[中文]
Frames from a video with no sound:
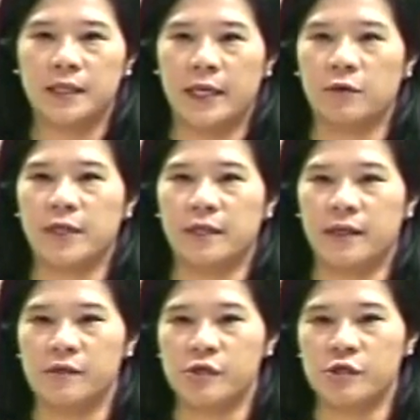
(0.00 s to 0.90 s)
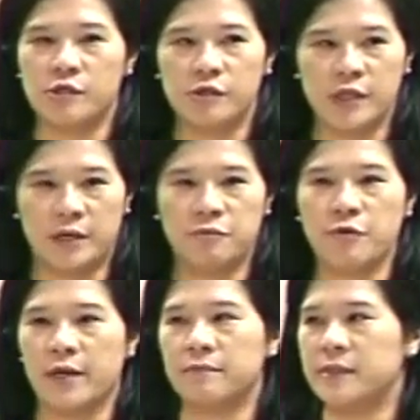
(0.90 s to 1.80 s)
也有可能是人
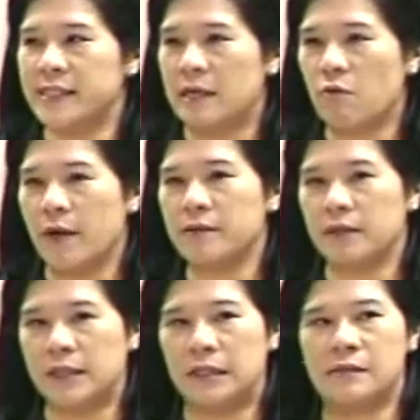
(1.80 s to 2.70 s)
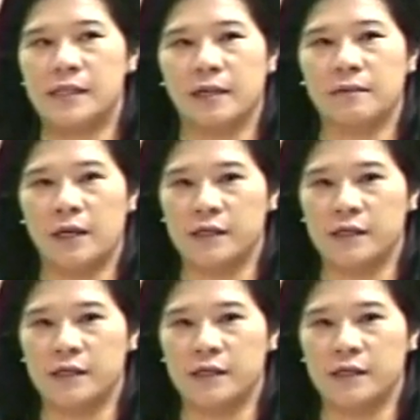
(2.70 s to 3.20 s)
员相关的听证，